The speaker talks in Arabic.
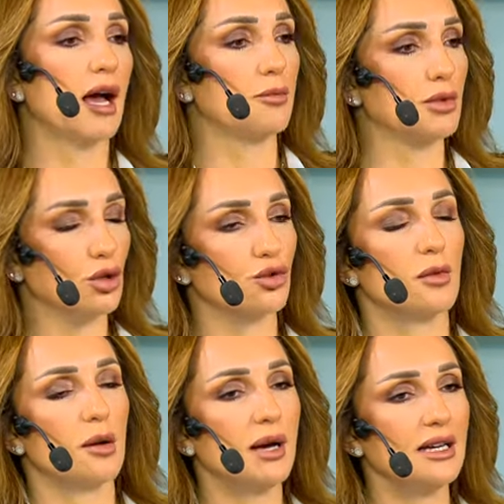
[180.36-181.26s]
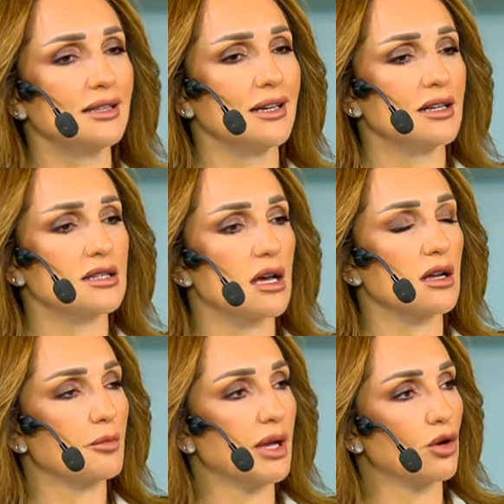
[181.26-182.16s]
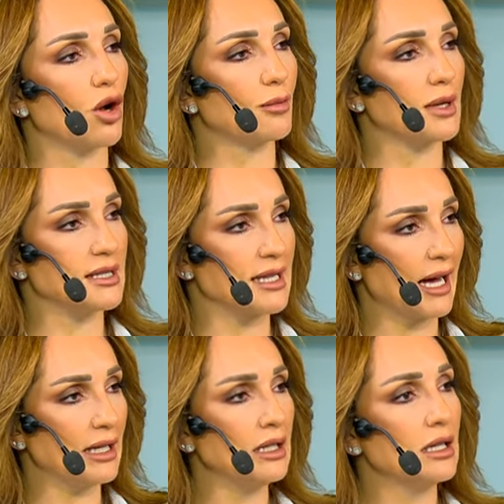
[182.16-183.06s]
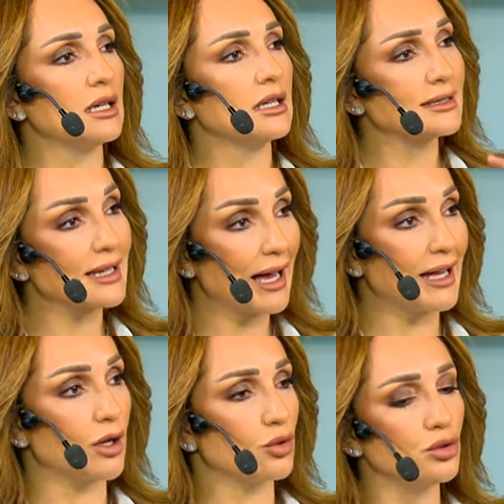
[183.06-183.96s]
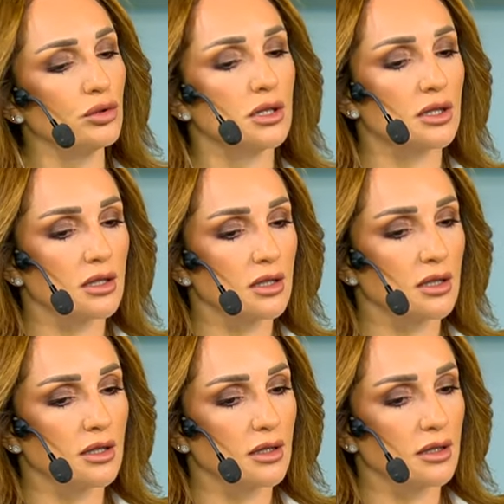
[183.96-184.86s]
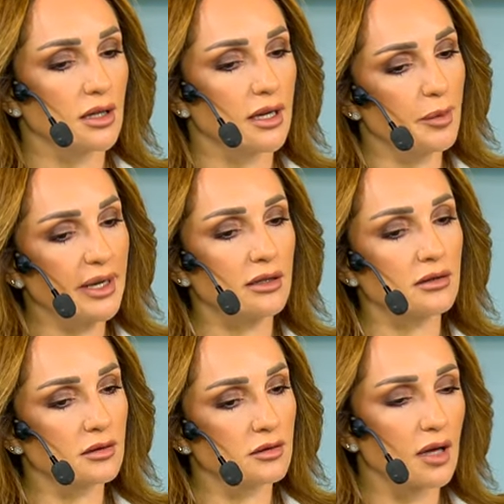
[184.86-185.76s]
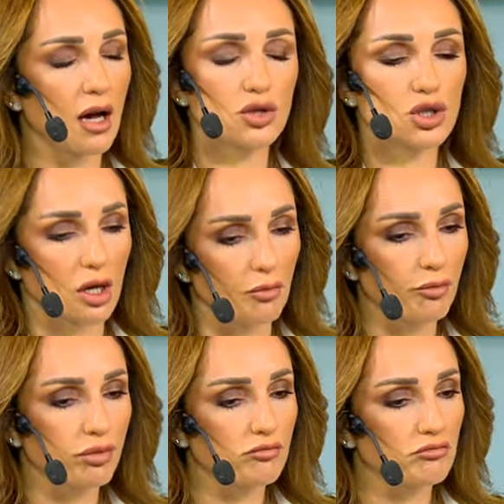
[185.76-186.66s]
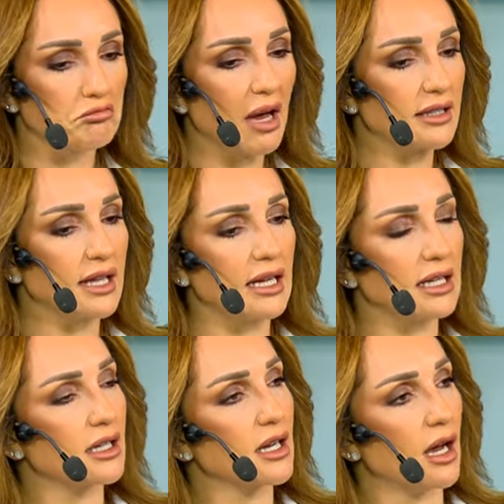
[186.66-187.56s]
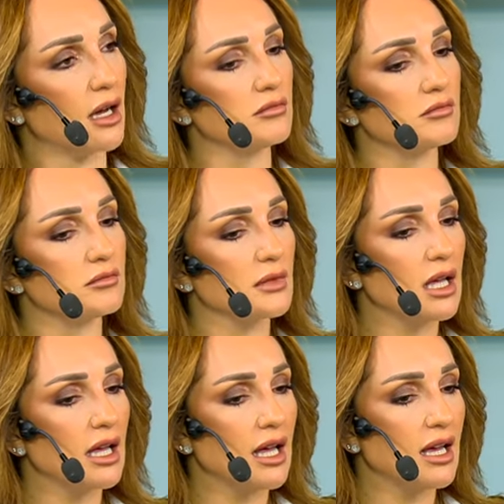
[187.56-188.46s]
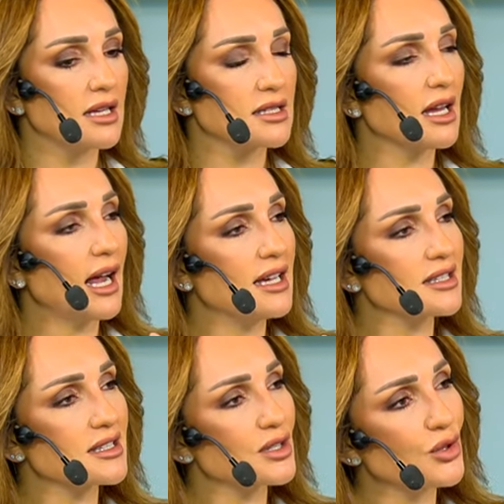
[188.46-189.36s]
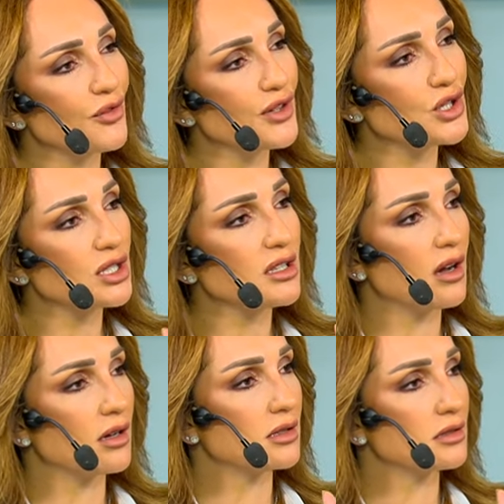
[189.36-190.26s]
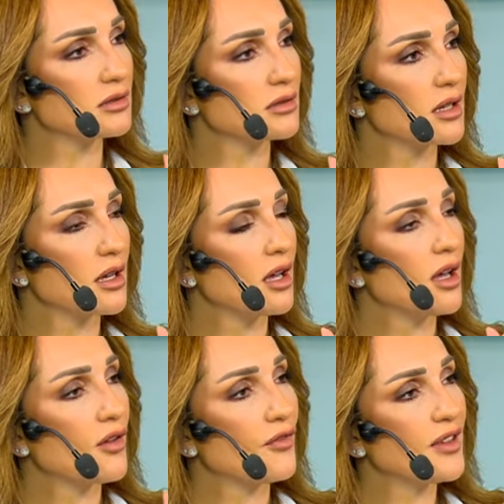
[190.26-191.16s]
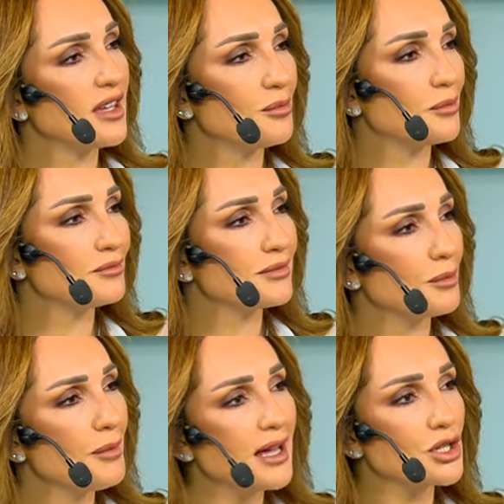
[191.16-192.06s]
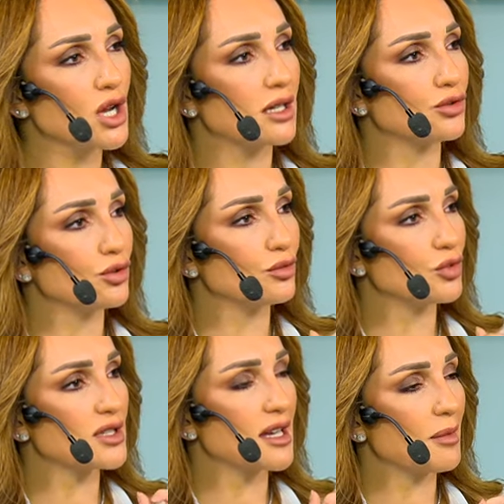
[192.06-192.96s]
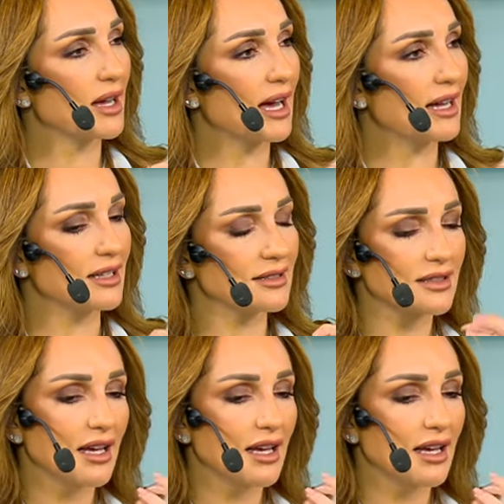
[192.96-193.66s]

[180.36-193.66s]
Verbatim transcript: عم بيحكوا مع بعض صار بينهم زعل تخانقوا البنت أو الشاب بعد هاي الخناقة صار حاسس إنه في جدار في ما رجعت الأمور زي ما كانت